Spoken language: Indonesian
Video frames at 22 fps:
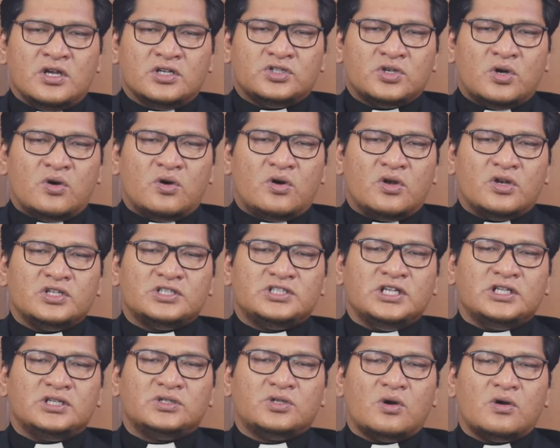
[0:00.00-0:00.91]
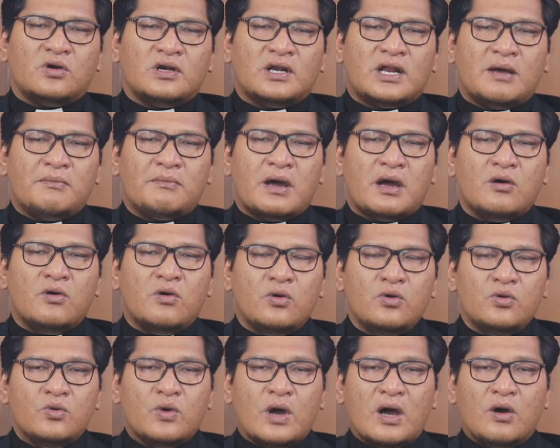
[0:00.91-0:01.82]
songon sitong nama
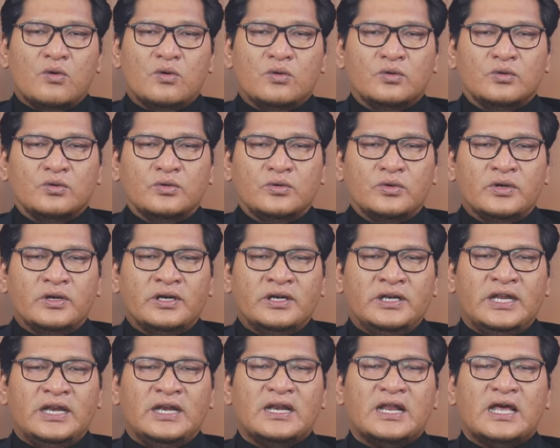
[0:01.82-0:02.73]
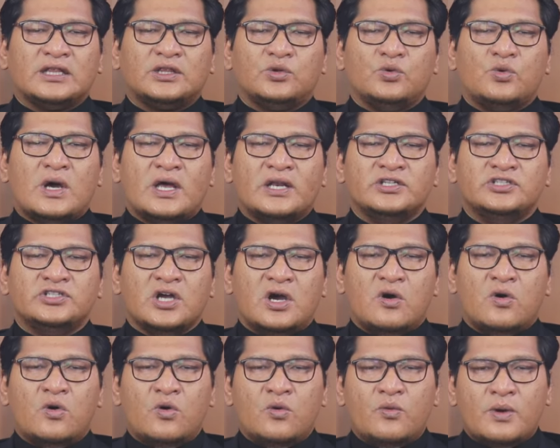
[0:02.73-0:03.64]
nguluau, ninna Tuhan
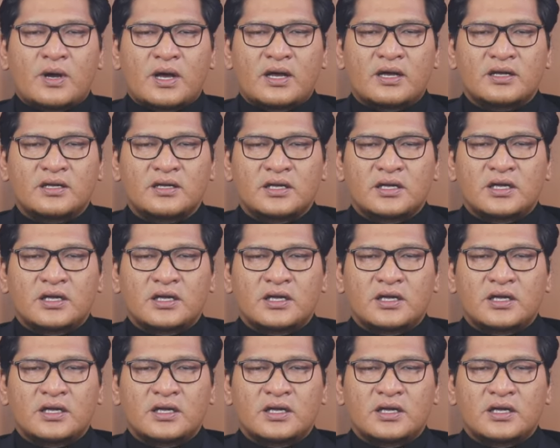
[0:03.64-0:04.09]
Jahowa,